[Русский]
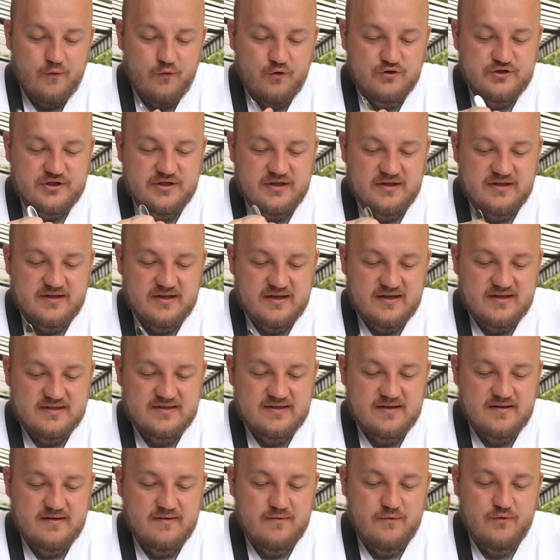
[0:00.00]
Очень
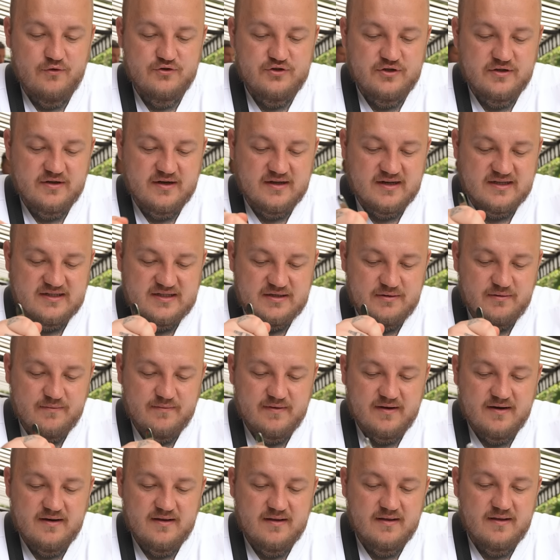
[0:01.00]
интересно, очень красиво
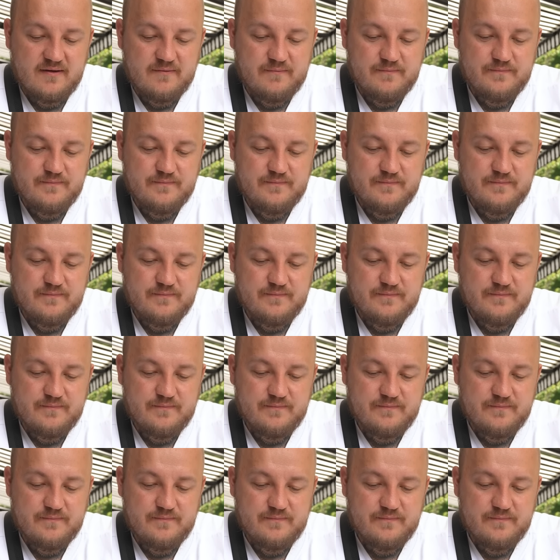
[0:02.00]
выглядит.